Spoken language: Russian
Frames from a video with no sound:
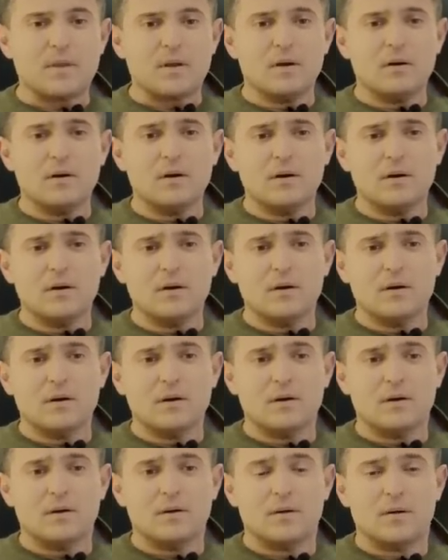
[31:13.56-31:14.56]

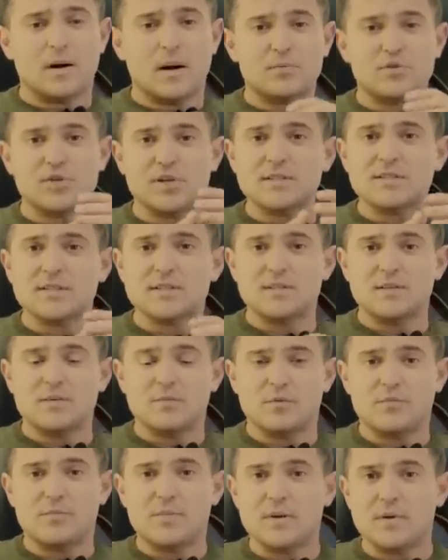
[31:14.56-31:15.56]
общаться с
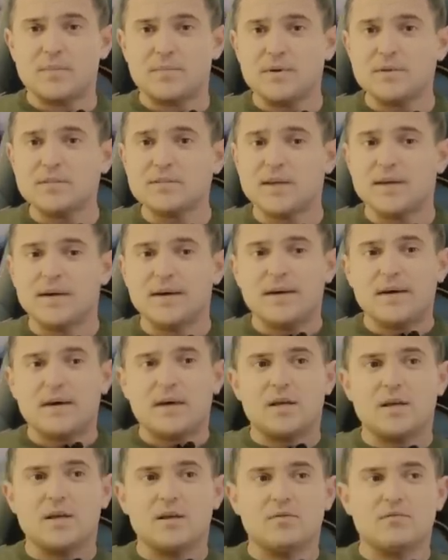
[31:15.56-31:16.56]
ним в переписке
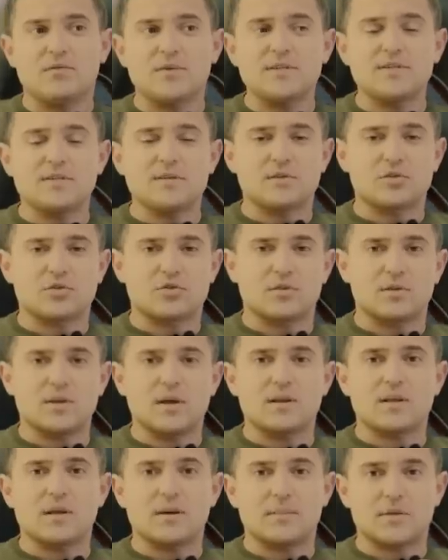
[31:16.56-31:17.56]
и выяснилось, что
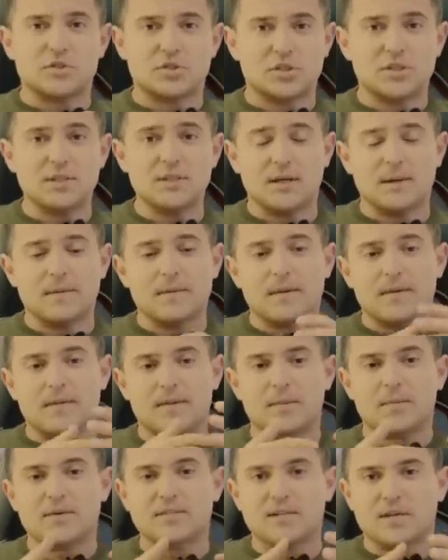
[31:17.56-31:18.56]
данная машина,
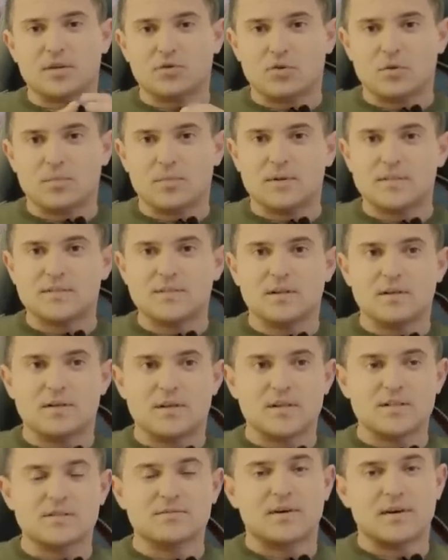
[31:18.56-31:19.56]
на базе которой было сделано
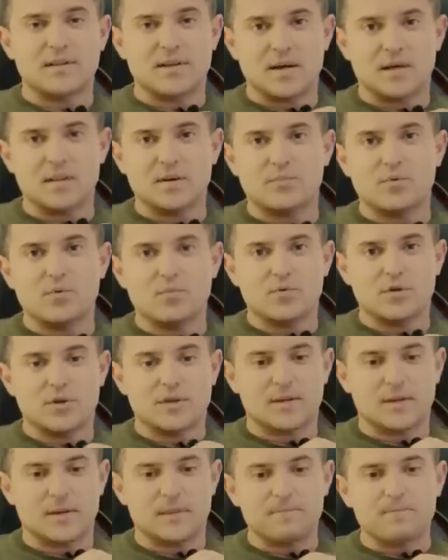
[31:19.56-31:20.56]
резвание, а я напомню,
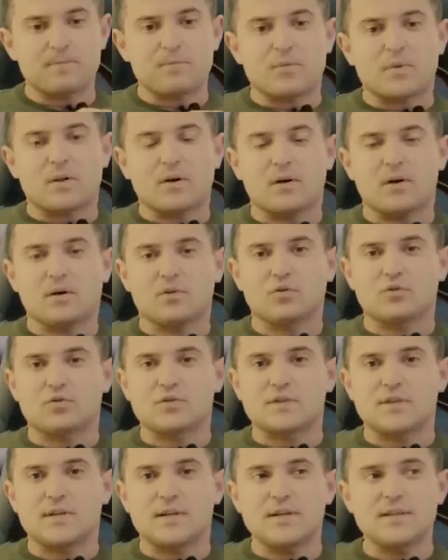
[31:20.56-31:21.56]
это
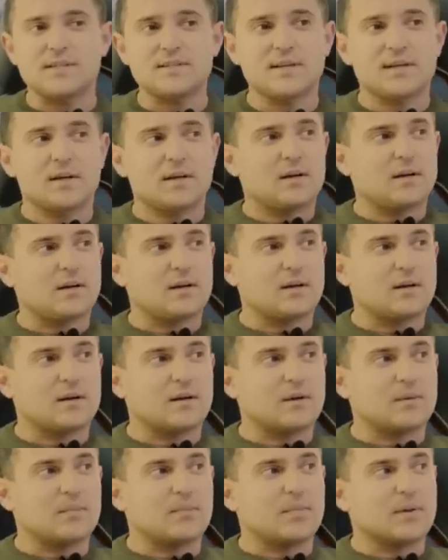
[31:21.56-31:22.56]
Lotus Elise
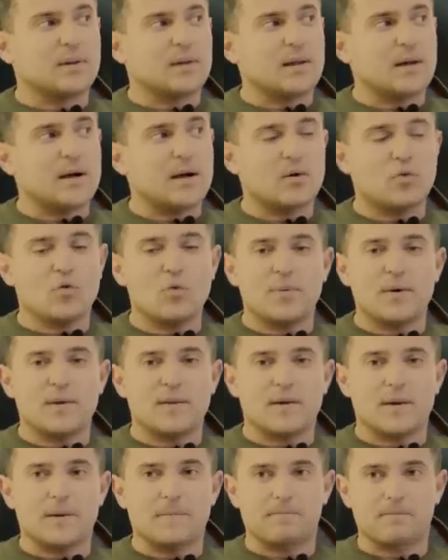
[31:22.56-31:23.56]
Э, была
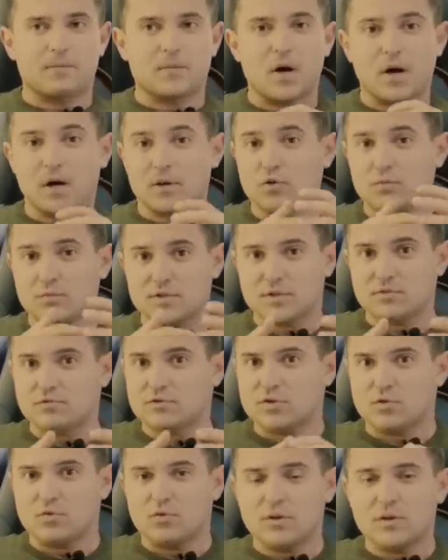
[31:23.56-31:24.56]
куплена на одном из
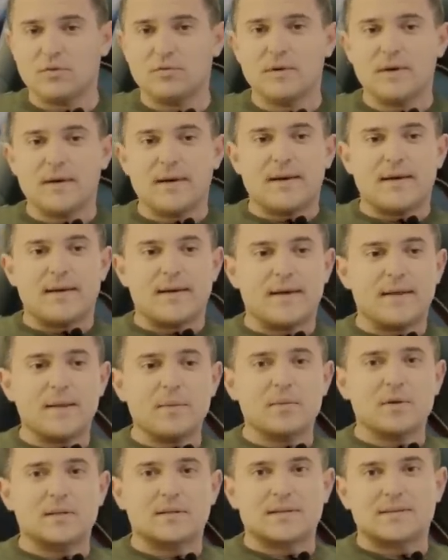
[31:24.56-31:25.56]
аукционов, и она
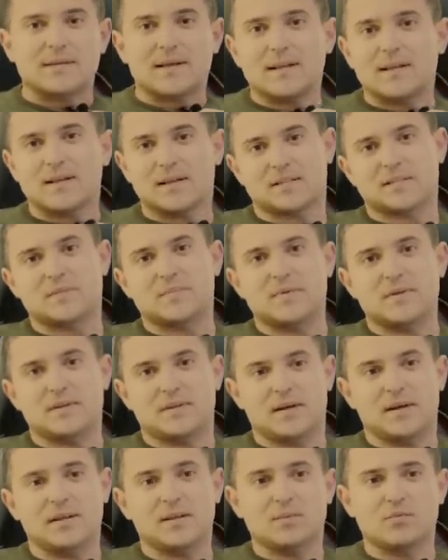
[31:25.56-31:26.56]
была тотально
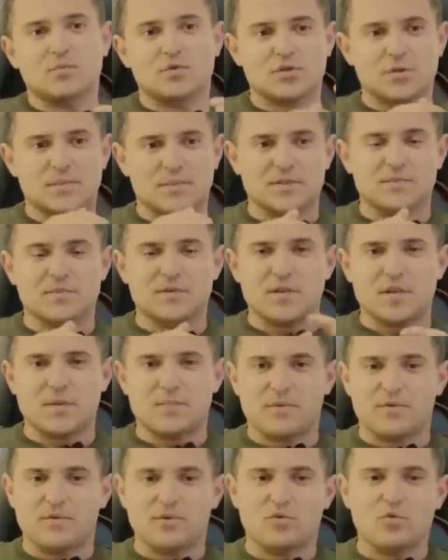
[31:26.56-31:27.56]
разбита. Это можно посмотреть
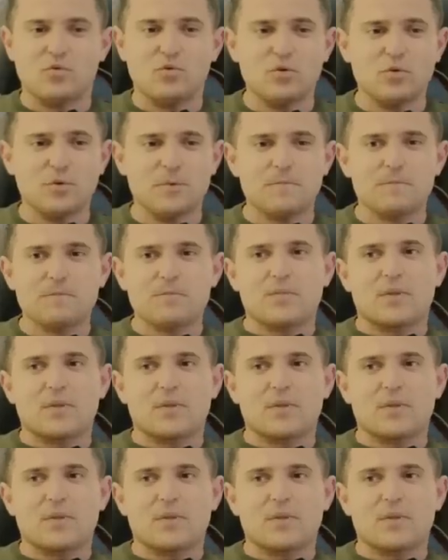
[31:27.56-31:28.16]
по ВИН-коду.